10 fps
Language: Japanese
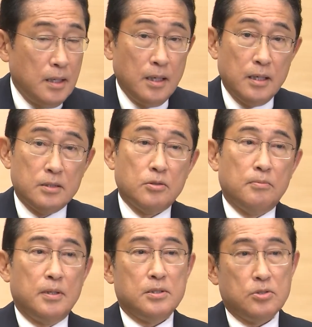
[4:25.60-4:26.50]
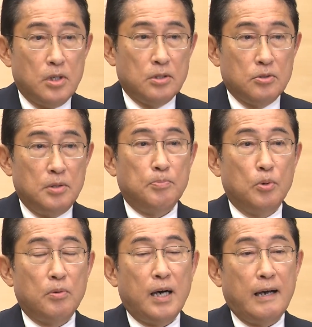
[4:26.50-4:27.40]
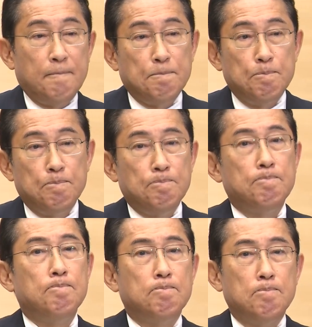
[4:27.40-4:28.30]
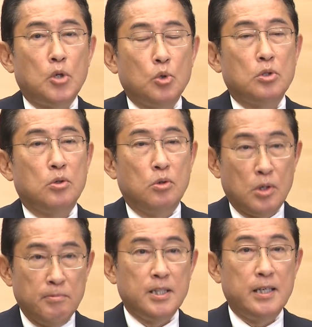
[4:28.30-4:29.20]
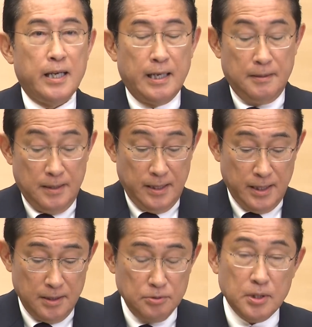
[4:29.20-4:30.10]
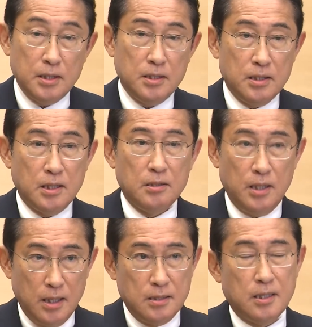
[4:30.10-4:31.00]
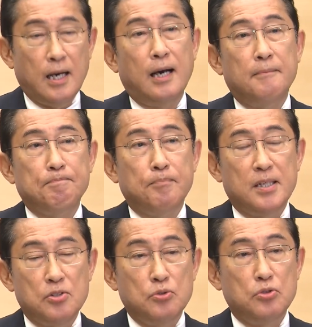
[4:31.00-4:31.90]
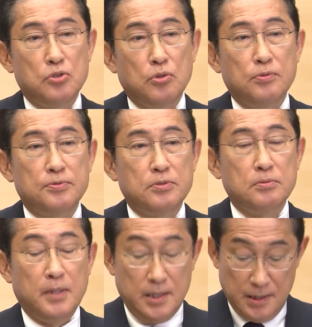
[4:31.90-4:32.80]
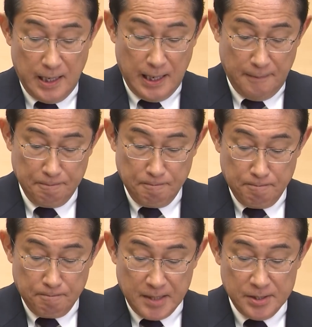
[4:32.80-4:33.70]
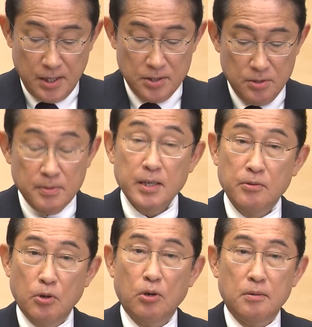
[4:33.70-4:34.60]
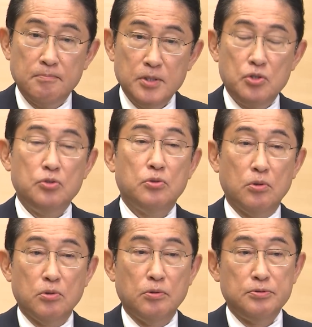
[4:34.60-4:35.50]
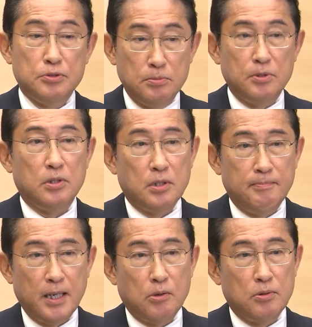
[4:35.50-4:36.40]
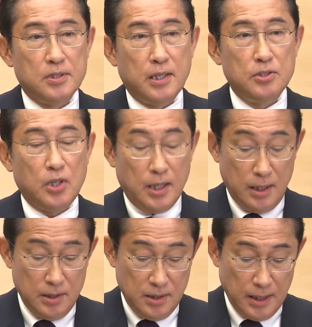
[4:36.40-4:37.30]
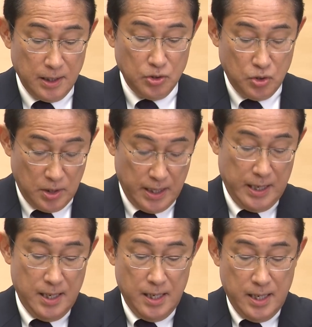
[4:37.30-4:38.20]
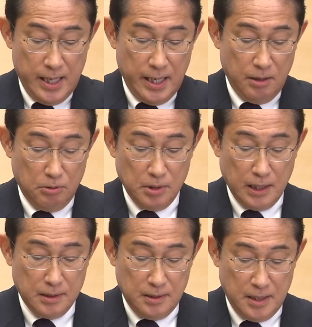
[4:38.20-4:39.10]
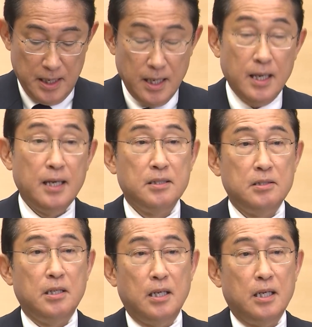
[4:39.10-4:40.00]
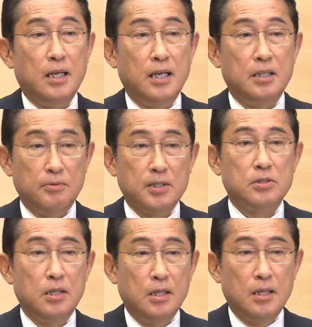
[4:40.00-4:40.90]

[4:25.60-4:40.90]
えっ、ー、と、まず、あの、日本は、うん、こと、これまで、えー、具体的なデータ、まあ、数字を含めた説明を中国を含む、まあ、国際社会に対して、えー、行ってえきてえいます。